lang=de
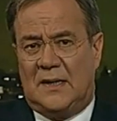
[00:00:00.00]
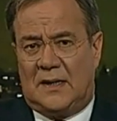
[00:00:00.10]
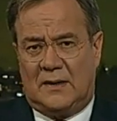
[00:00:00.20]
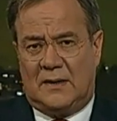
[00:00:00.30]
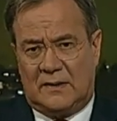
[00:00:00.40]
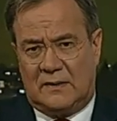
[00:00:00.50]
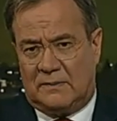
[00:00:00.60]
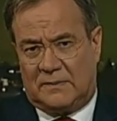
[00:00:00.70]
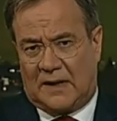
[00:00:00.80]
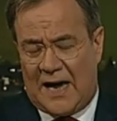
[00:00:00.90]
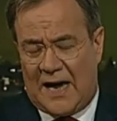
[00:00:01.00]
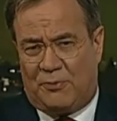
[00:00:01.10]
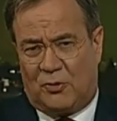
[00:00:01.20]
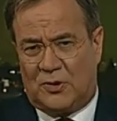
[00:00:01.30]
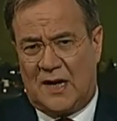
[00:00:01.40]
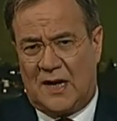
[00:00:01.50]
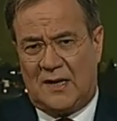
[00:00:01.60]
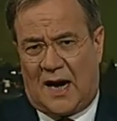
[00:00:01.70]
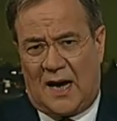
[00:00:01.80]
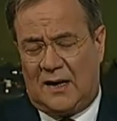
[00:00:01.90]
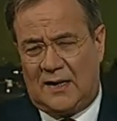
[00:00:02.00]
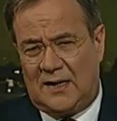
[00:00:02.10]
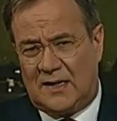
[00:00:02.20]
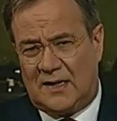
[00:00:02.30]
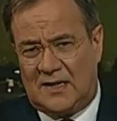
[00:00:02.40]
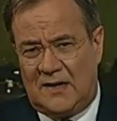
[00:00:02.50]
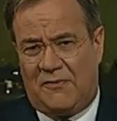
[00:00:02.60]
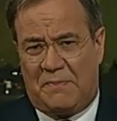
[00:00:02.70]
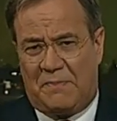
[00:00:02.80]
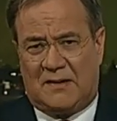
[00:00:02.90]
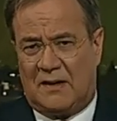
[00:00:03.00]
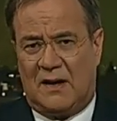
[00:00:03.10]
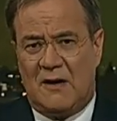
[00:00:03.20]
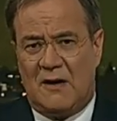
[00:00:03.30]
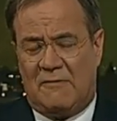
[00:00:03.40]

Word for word: äh, drei Prozent aller Intensivbetten